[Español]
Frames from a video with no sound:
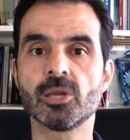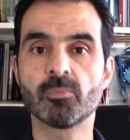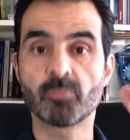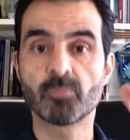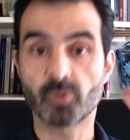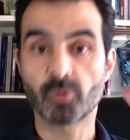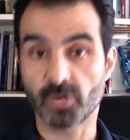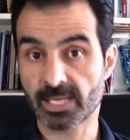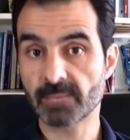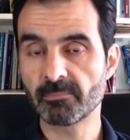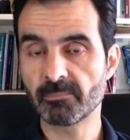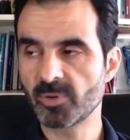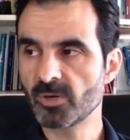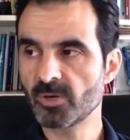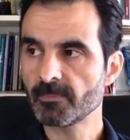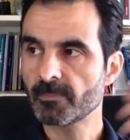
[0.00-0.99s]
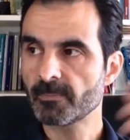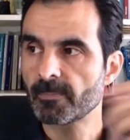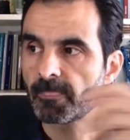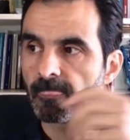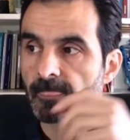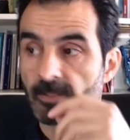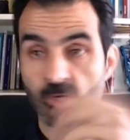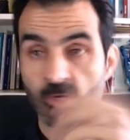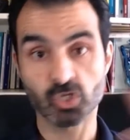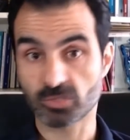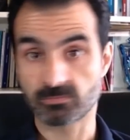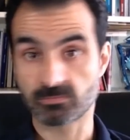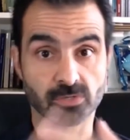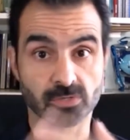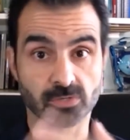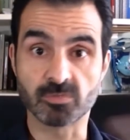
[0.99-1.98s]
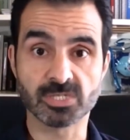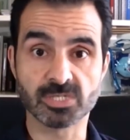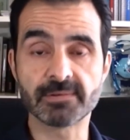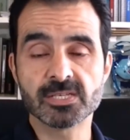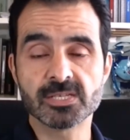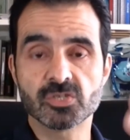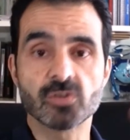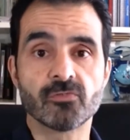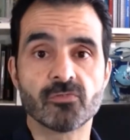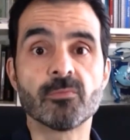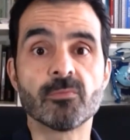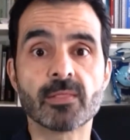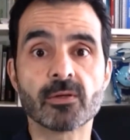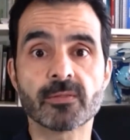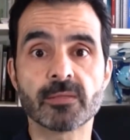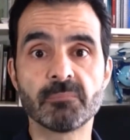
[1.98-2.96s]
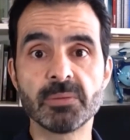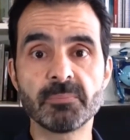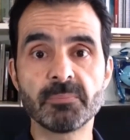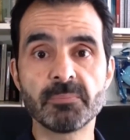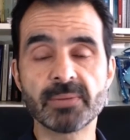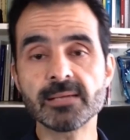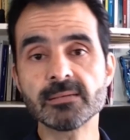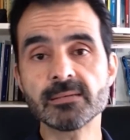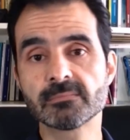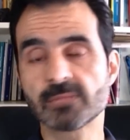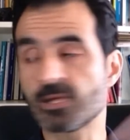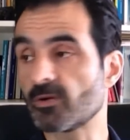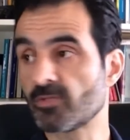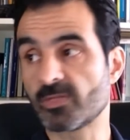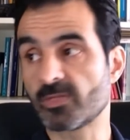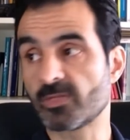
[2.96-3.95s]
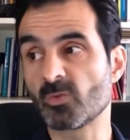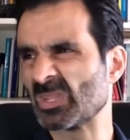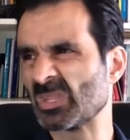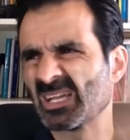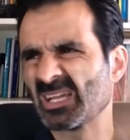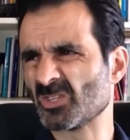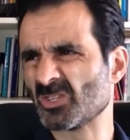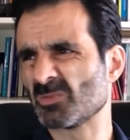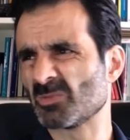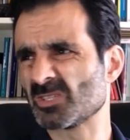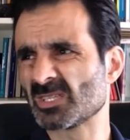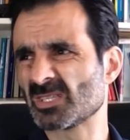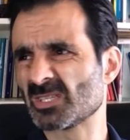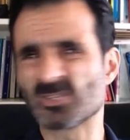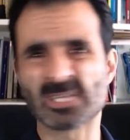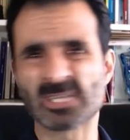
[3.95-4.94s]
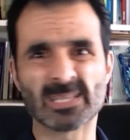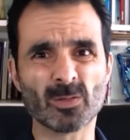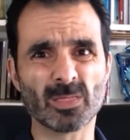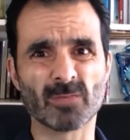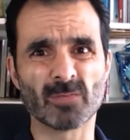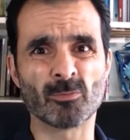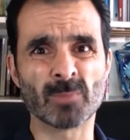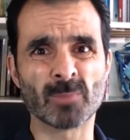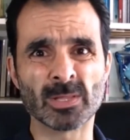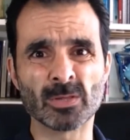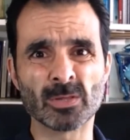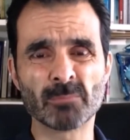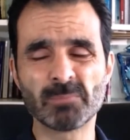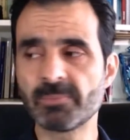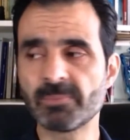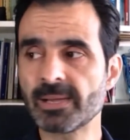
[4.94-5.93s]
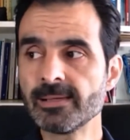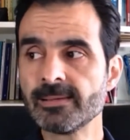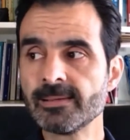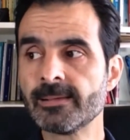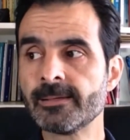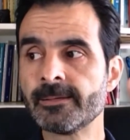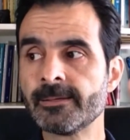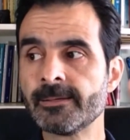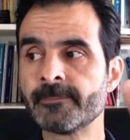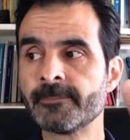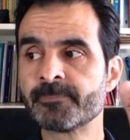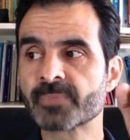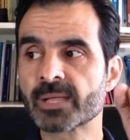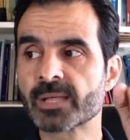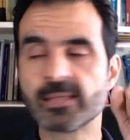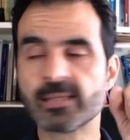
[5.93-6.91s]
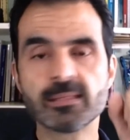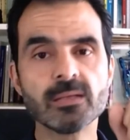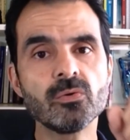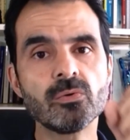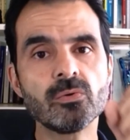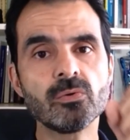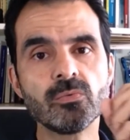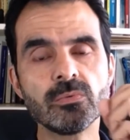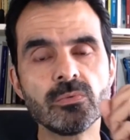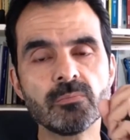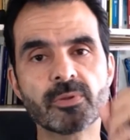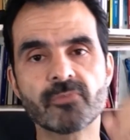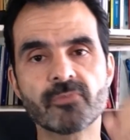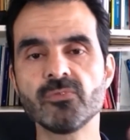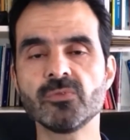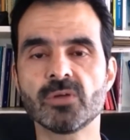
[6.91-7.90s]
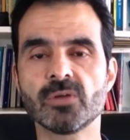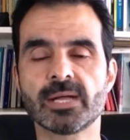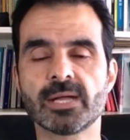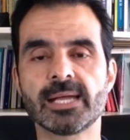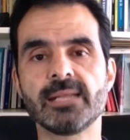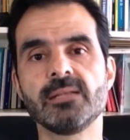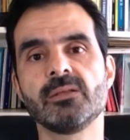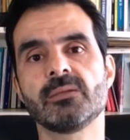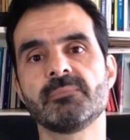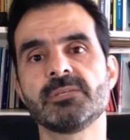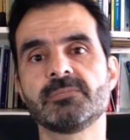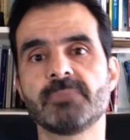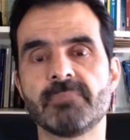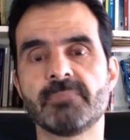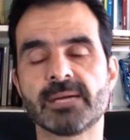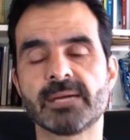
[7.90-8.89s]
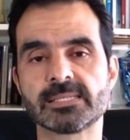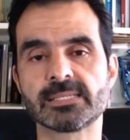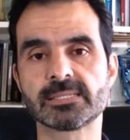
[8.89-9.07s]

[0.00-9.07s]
Por ejemplo, yo, como sabéis, soy fumador de pipa, tengo 50 años, llevo desde los 14 fumando en pipa, le tengo un profundo cariño a mis pipas.